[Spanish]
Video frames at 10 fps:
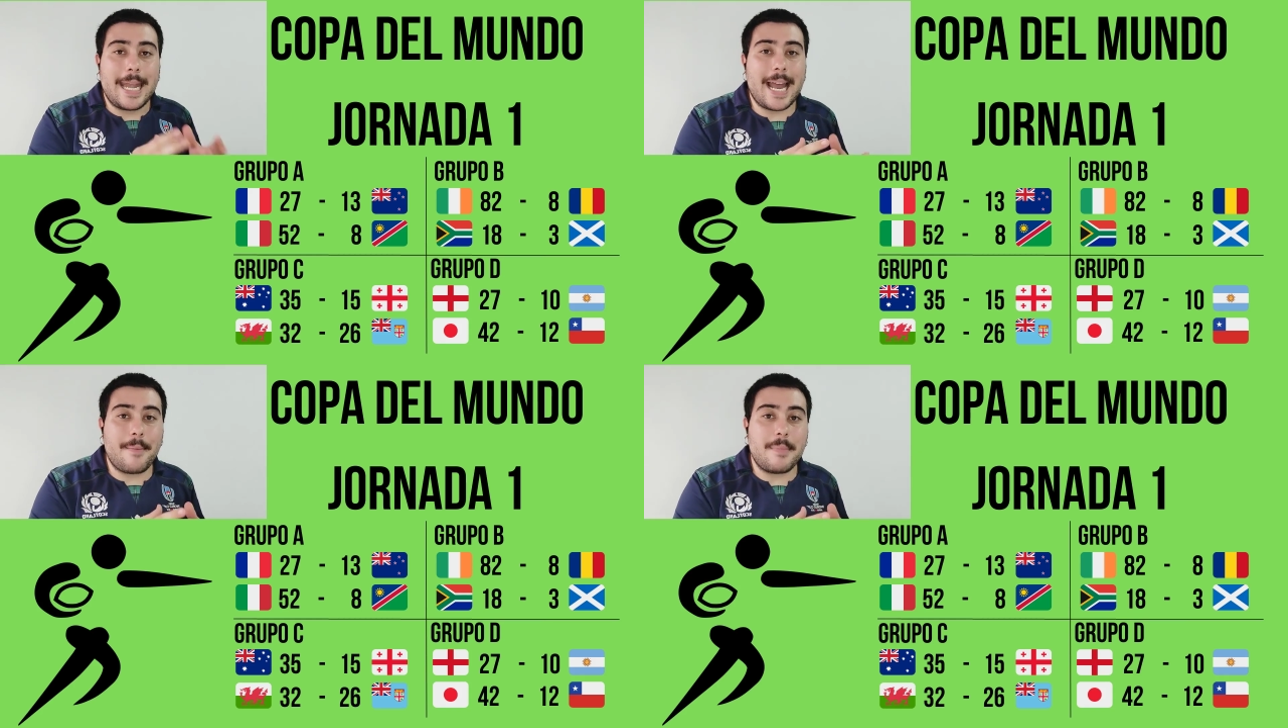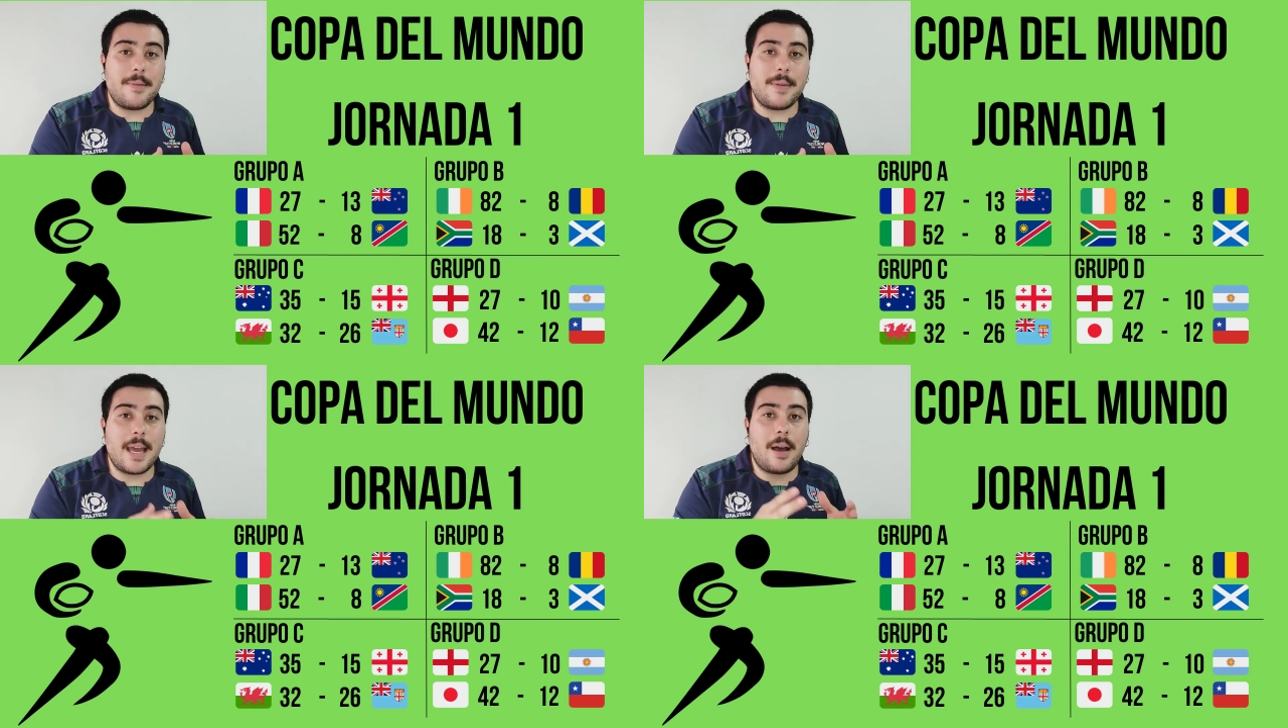
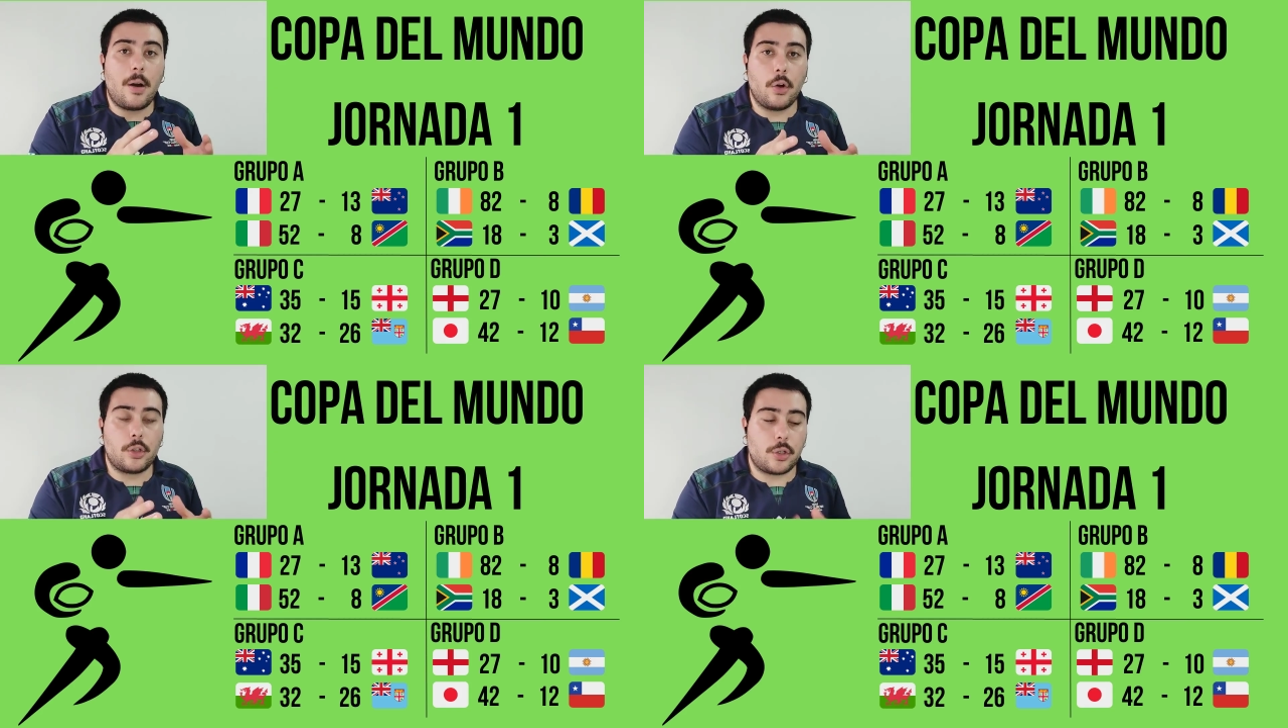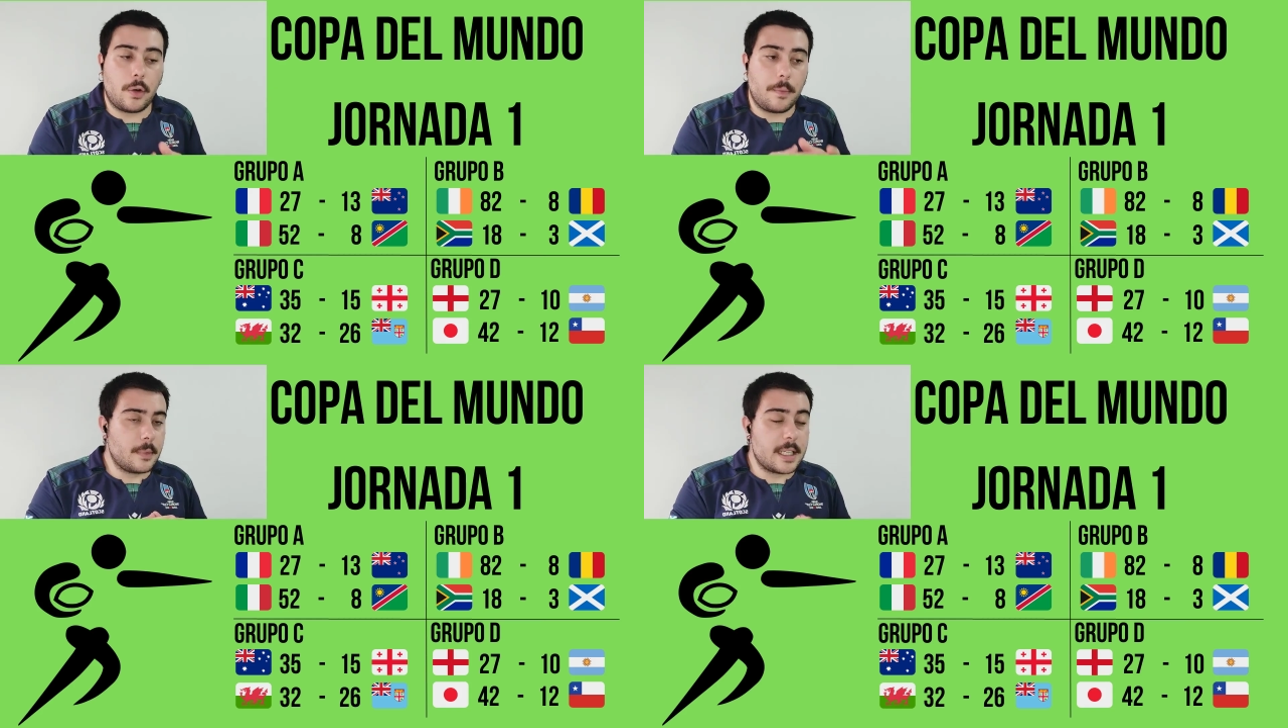Namibia
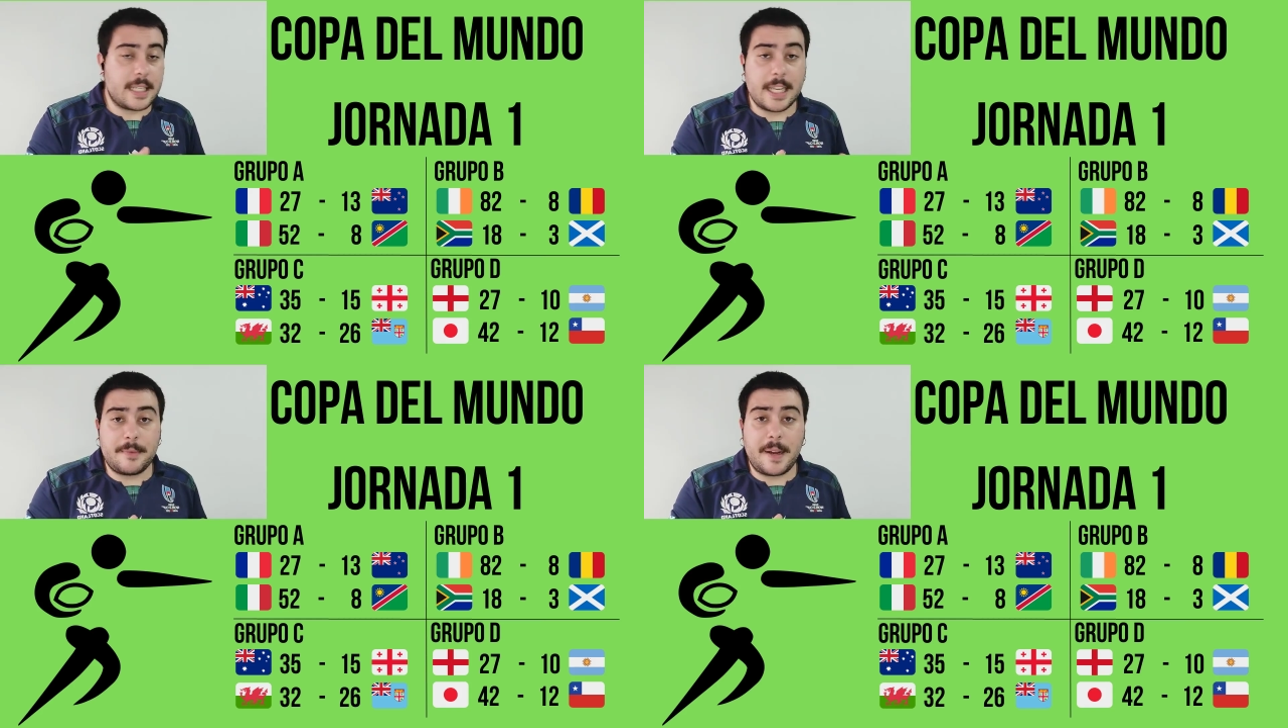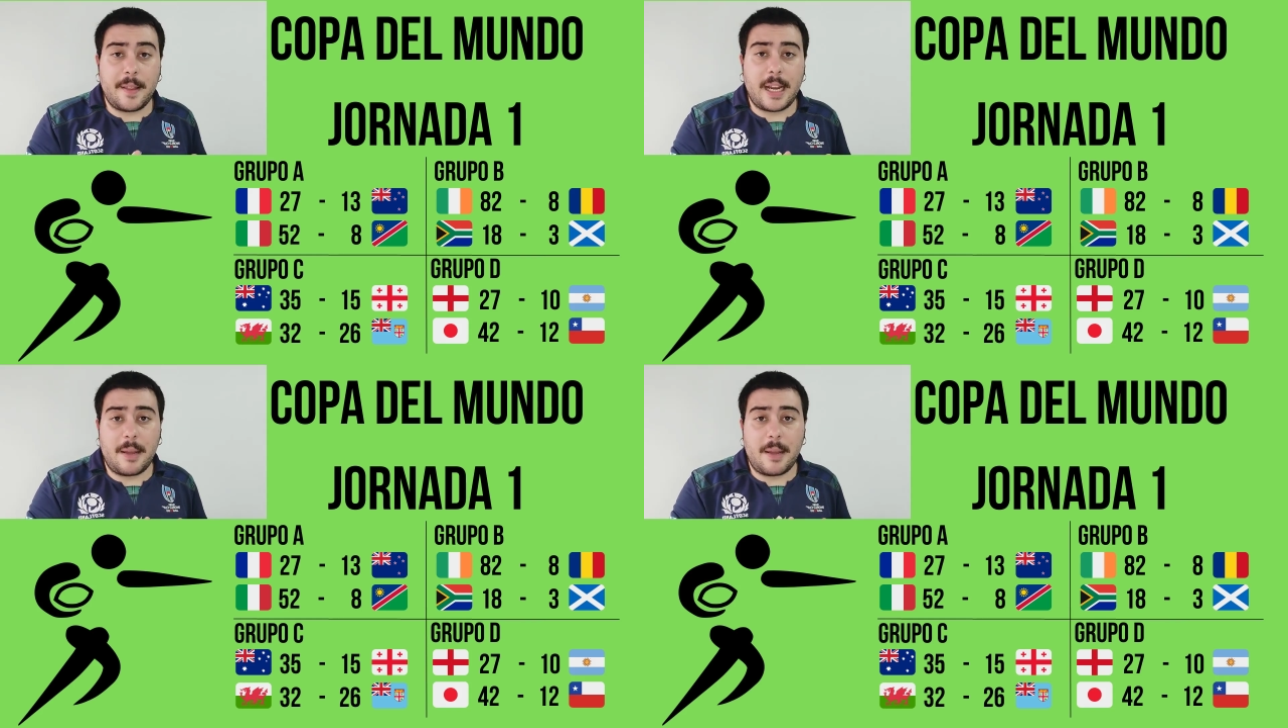8. Sí es verdad